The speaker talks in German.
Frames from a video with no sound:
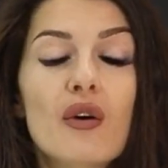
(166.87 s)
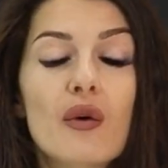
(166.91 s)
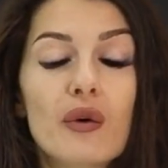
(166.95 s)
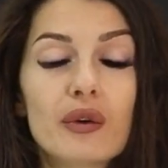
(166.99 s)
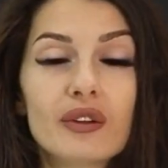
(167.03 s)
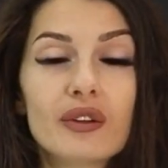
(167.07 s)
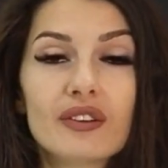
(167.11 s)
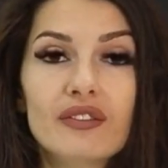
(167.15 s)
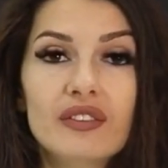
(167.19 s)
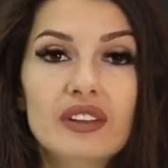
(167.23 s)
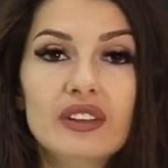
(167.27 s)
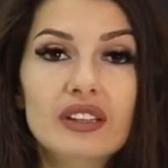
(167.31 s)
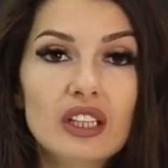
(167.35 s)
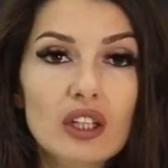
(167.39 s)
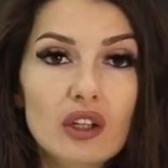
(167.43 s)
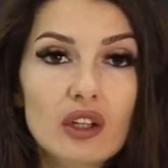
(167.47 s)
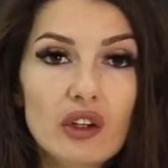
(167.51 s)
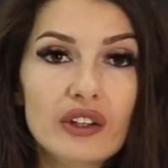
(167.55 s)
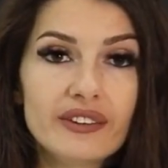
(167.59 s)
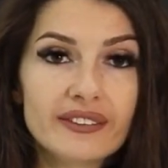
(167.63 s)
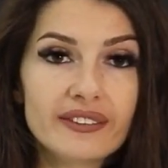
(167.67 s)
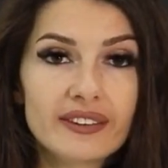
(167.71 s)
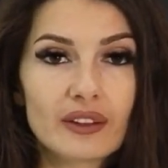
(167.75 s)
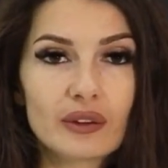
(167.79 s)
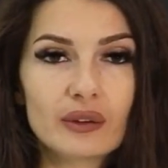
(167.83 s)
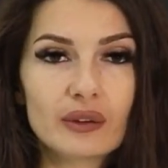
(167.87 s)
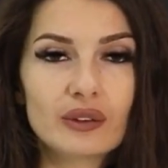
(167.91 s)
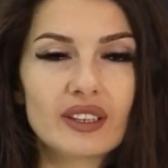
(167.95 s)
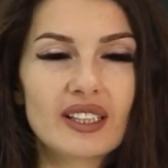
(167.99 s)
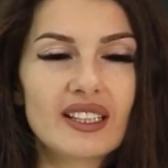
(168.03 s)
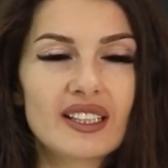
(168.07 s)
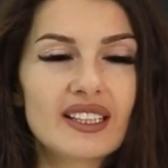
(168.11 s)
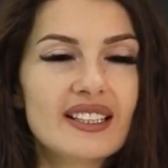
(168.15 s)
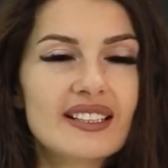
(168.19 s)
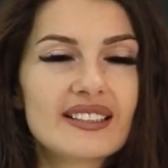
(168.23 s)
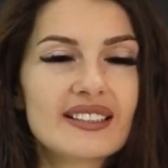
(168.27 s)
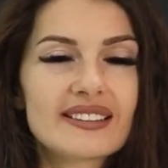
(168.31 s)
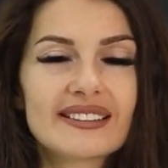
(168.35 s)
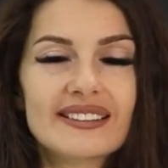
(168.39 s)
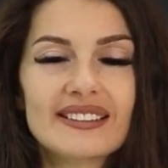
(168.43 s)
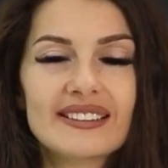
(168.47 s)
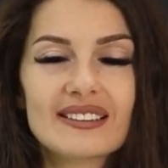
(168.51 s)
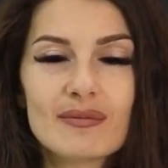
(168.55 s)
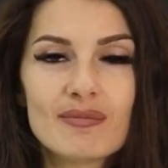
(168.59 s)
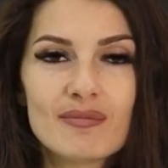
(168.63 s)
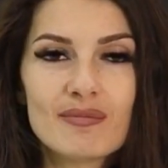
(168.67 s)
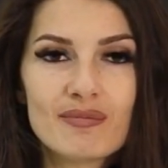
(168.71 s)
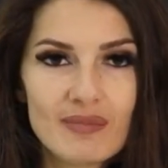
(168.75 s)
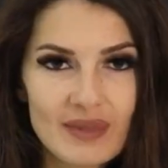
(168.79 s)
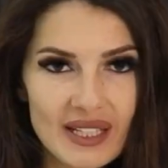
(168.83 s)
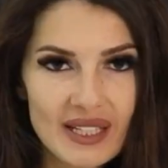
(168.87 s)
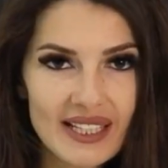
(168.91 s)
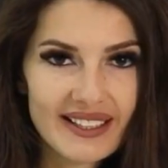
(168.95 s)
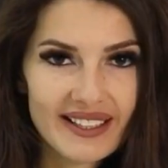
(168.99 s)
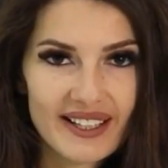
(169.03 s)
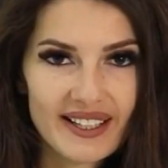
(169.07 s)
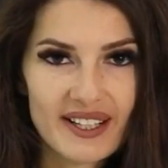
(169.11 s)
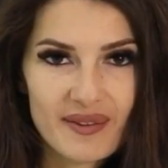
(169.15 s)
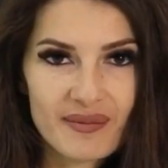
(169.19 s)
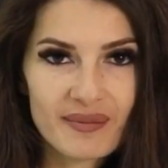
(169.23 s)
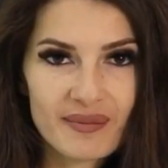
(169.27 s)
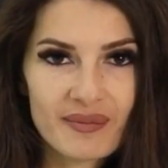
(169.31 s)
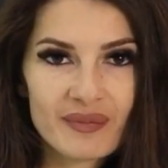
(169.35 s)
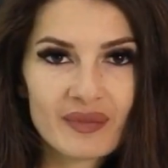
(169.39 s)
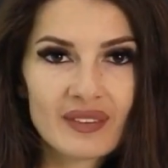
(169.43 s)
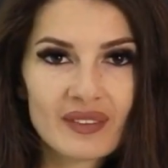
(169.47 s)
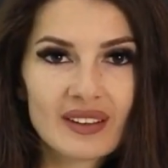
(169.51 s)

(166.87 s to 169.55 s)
Und Vinylhintergründe sind mega.